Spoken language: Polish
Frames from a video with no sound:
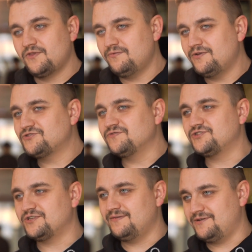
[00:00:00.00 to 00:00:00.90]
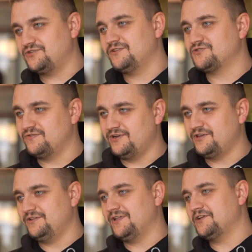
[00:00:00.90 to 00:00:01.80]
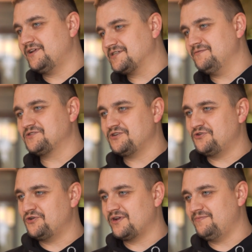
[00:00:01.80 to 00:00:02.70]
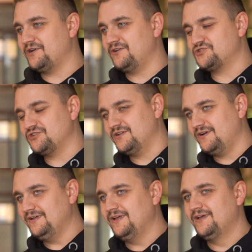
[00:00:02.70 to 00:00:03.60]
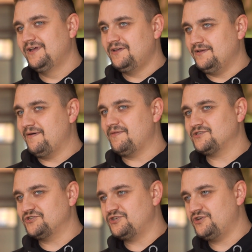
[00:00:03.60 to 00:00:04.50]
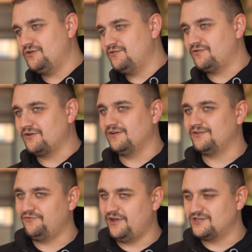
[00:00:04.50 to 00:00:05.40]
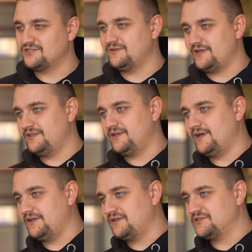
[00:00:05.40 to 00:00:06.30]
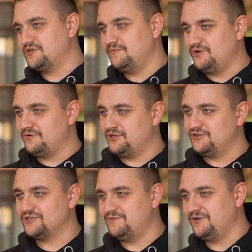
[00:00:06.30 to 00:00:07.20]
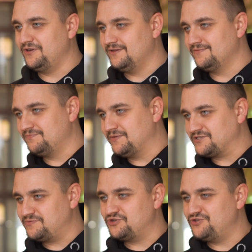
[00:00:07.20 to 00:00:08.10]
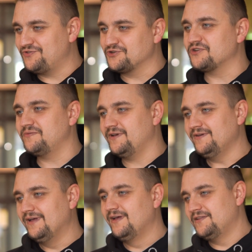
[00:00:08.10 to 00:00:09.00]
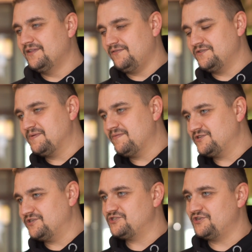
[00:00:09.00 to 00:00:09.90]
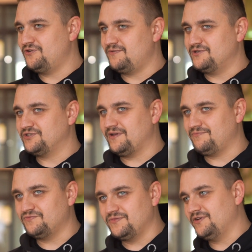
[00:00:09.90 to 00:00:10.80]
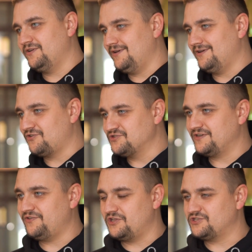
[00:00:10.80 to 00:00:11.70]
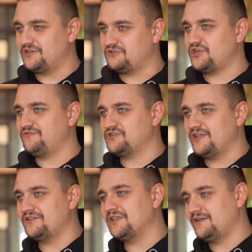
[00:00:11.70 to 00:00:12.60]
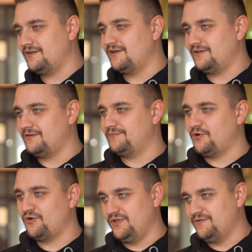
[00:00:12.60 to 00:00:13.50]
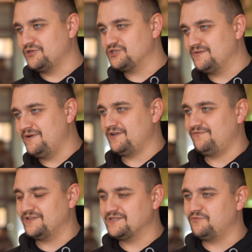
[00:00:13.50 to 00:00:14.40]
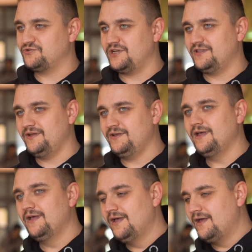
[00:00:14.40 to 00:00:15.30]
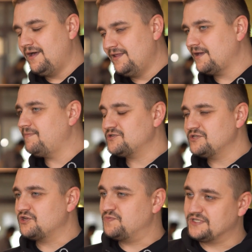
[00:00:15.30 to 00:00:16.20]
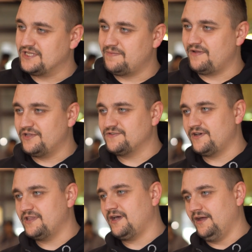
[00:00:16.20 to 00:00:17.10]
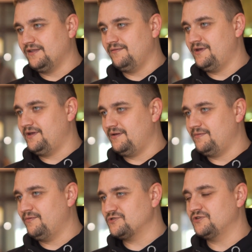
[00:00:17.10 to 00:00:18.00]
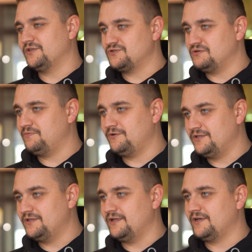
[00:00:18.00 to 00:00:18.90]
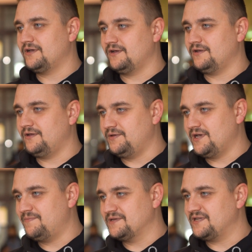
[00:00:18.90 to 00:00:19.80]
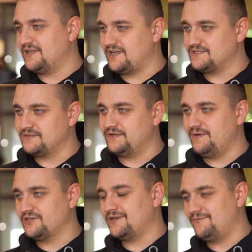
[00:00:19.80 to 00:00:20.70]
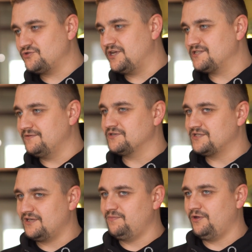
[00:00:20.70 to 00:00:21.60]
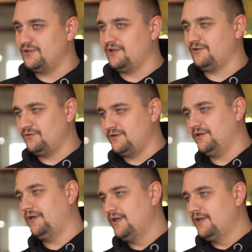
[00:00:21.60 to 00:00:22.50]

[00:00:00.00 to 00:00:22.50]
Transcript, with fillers: No mnie oczywiście najbardziej interesują walki Daniela Skibińskiego i Gora Michaliszyna i mam nadzieję, że Igor, e, fajnie, że są na jednej gali, teraz się biją, kiedyś się bili także przeciwko sobie, tak więc mam nadzieję, że Igor będzie tam e, konsekwentnie szedł, szedł w ślady Daniela i pokonywał te szczebelki w wadze półśredniej, ale tak patrzę na rozpiskę, naprawdę jest fajna karta, mnie, mnie mocno interesuje pojedynek e, Michała Pasternaka z Maćkiem Różańskim, to jest taki pojedynek, który